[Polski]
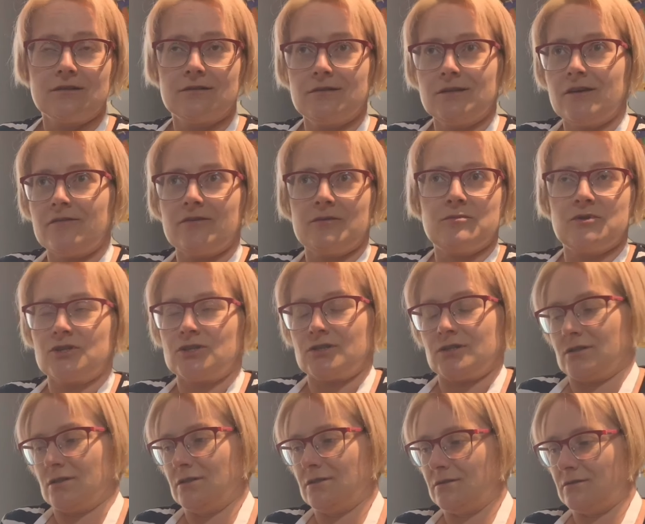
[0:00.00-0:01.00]
No nie wiem
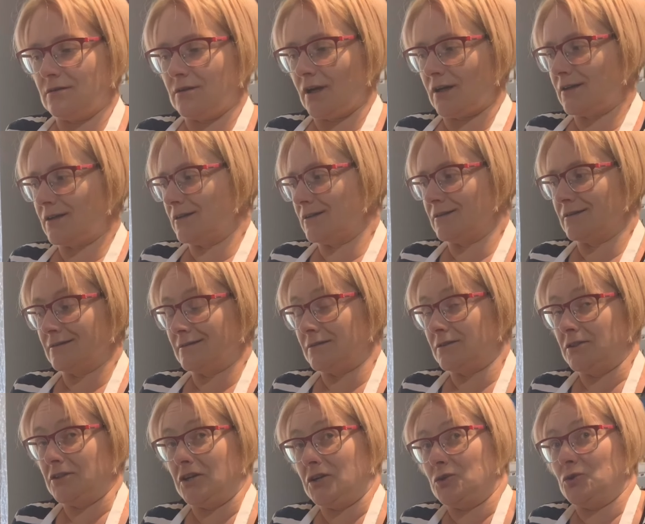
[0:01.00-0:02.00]
jeszcze, tak
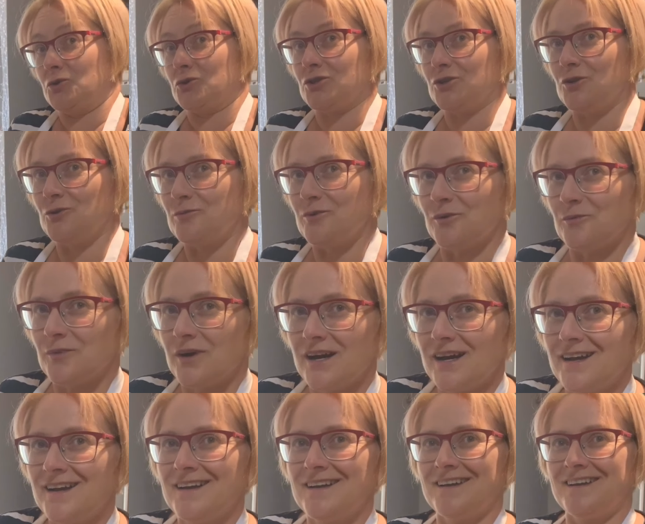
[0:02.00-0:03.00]
niektórzy lubią
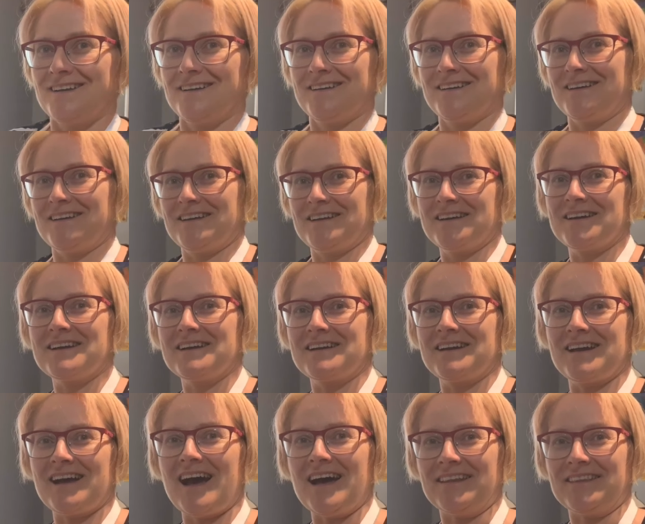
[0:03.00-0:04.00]

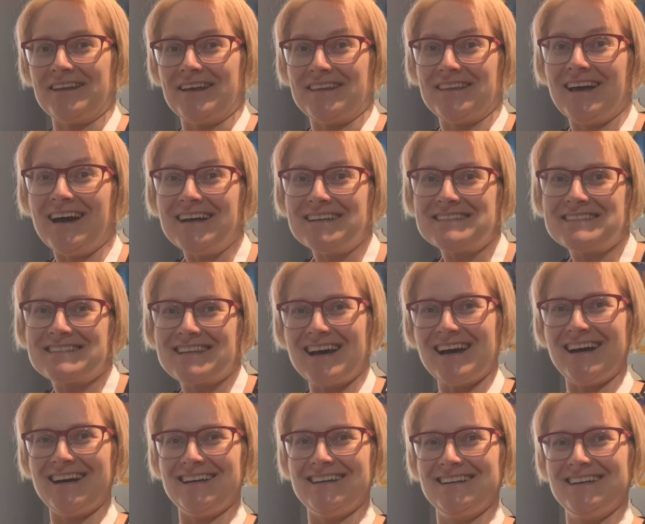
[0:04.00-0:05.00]

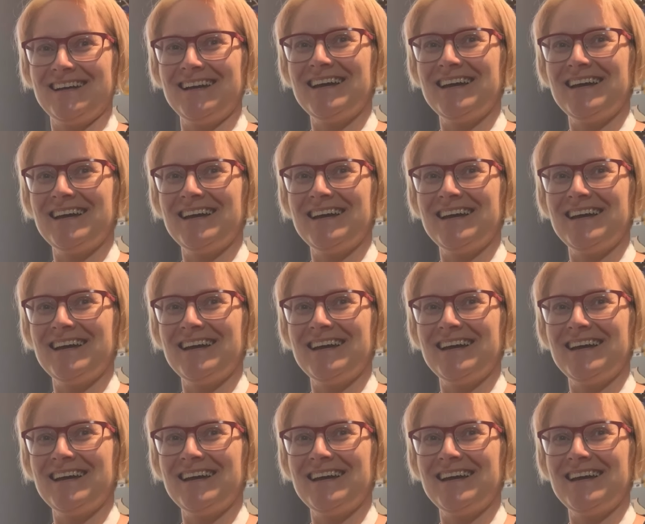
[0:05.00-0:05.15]
ananasa.